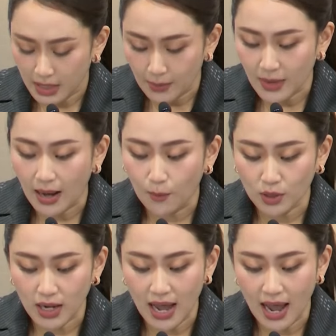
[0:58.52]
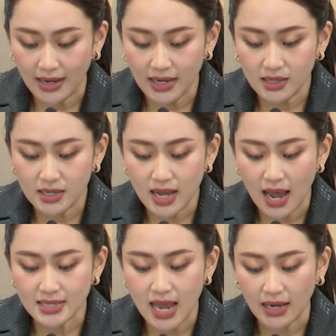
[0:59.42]
กำลังพลทหารได้เคลื่อนย้า
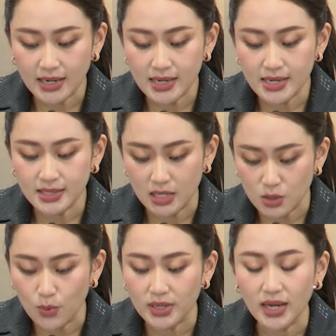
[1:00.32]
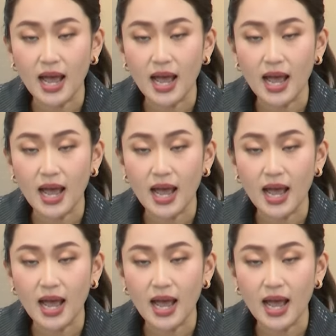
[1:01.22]
ยช้างที่เสียชีวิตนะ